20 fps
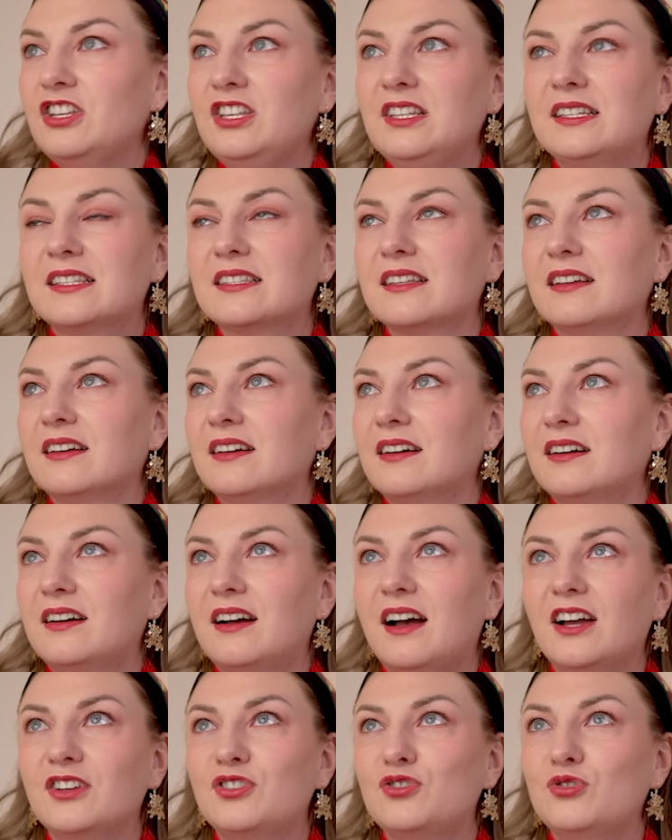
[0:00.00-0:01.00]
из э,
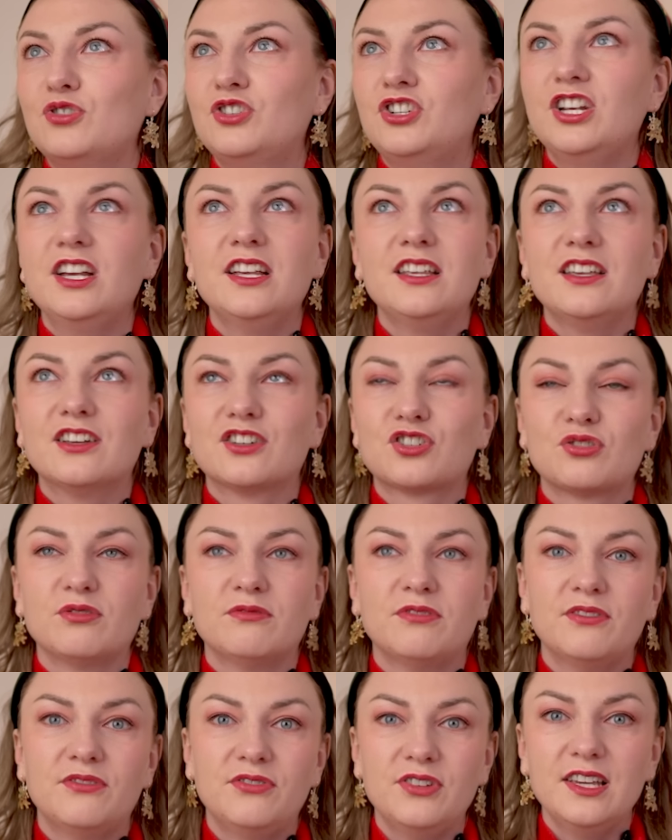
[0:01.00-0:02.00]
ощущения, что
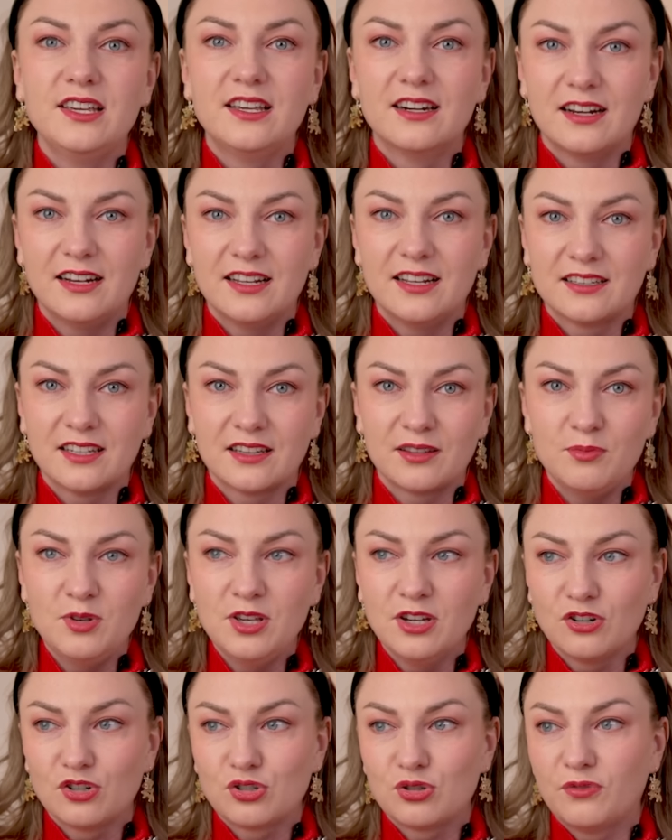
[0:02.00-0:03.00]
вы выиграли этот
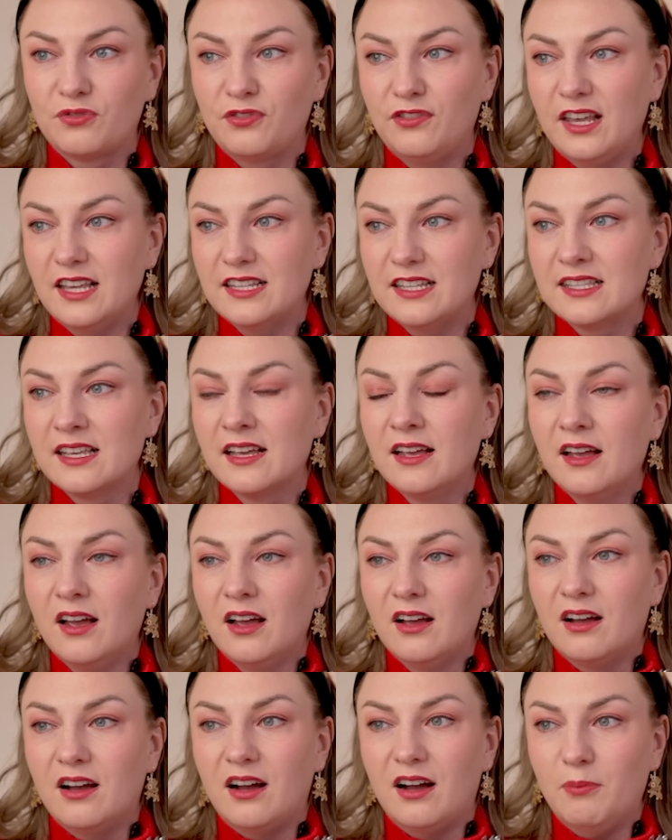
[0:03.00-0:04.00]
мир и что весь
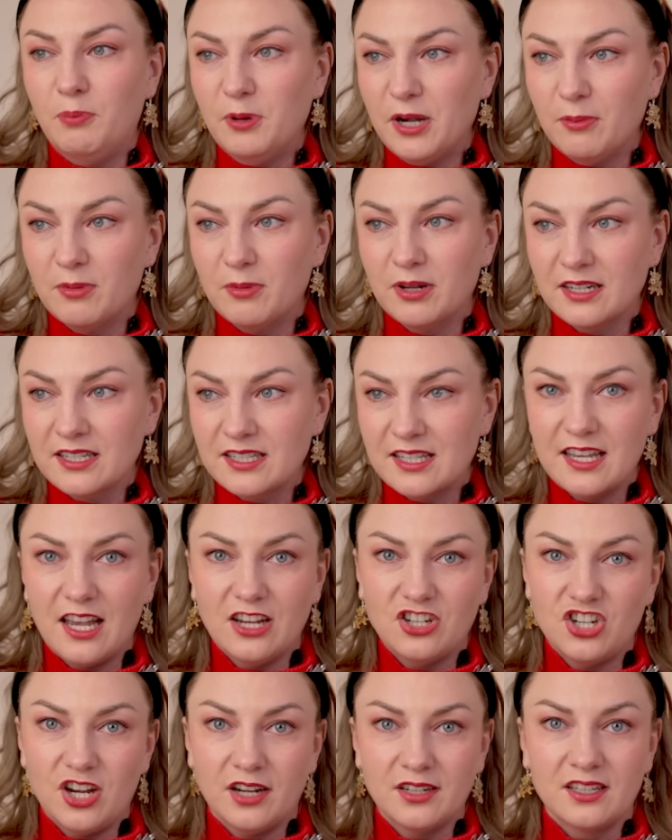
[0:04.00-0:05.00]
а, прямо
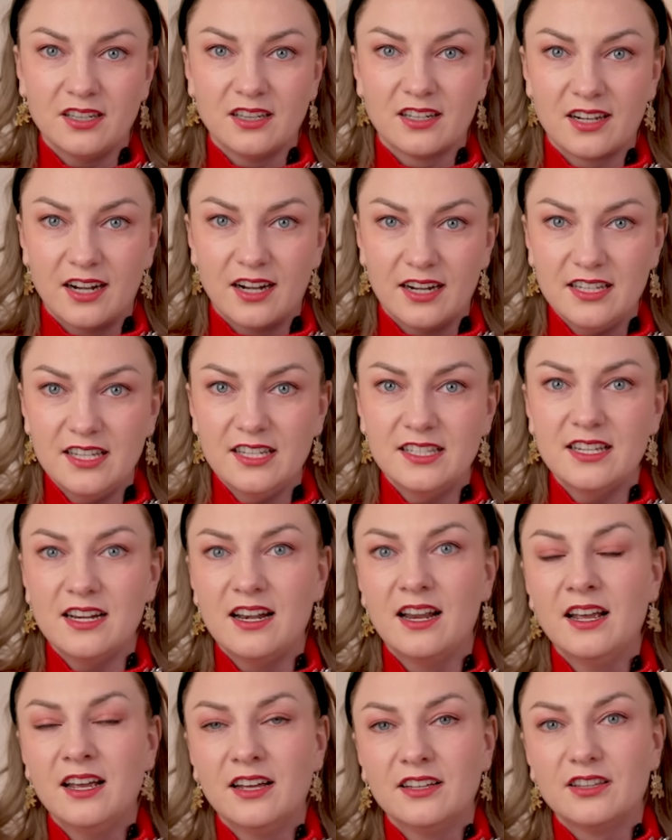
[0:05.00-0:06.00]
настоящий ангел-хранитель,
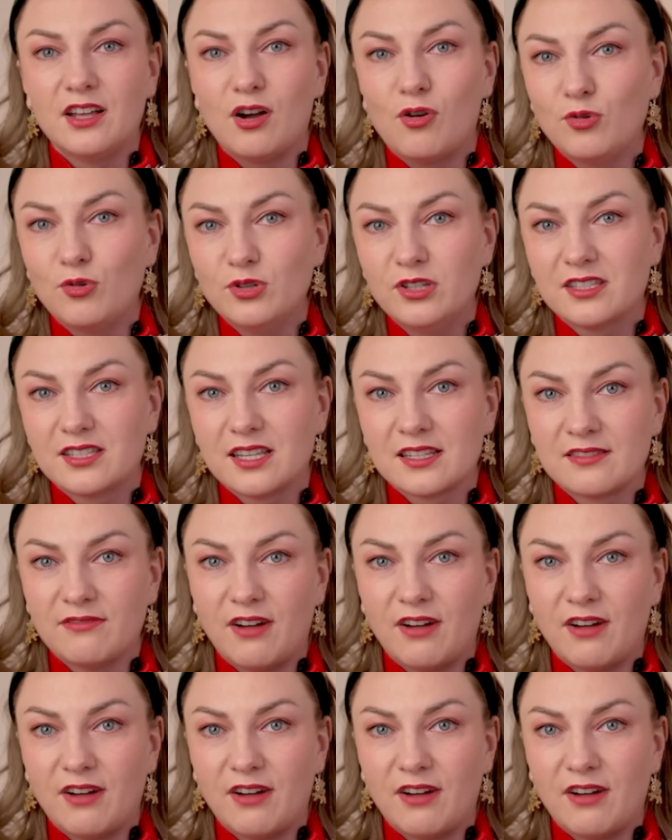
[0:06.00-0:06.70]
находится с